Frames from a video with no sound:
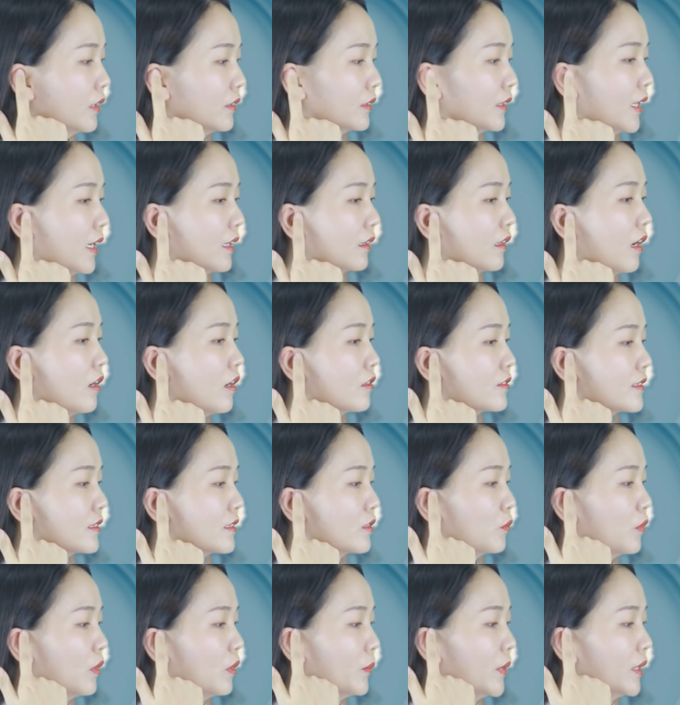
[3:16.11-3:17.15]
它靠
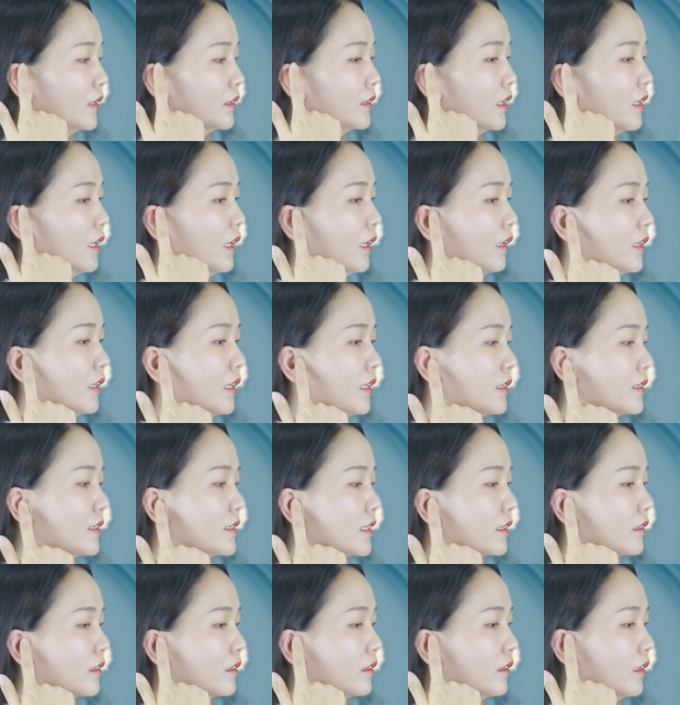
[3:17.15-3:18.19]
近我们的
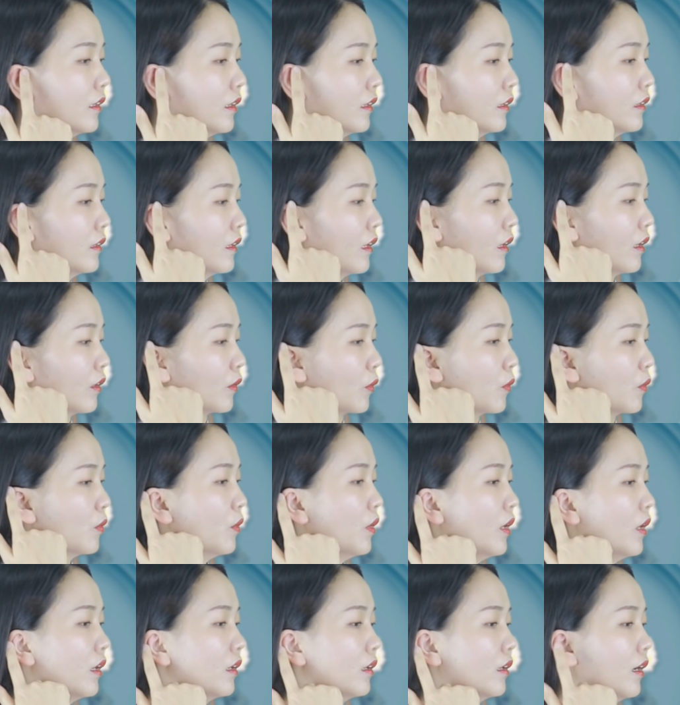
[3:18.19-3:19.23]
这个耳
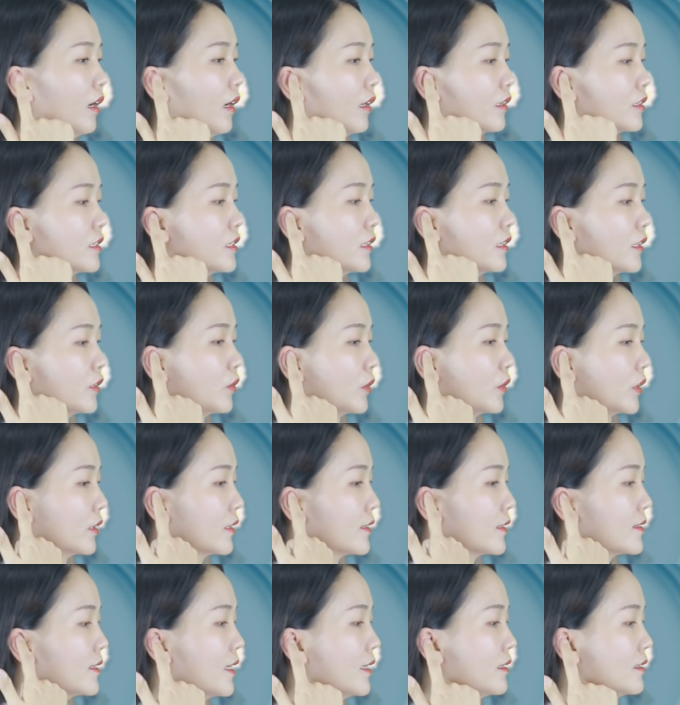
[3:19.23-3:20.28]
廓啊，这里有一个
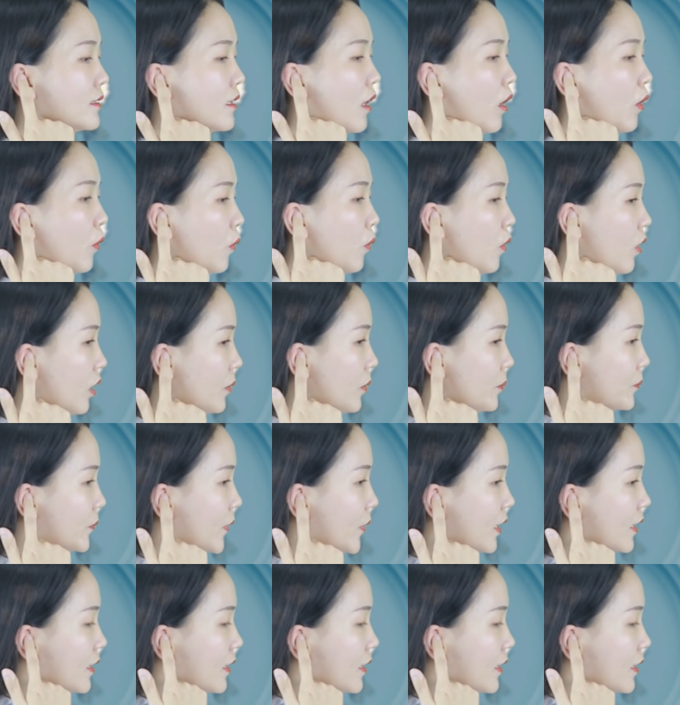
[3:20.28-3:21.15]
三角窝，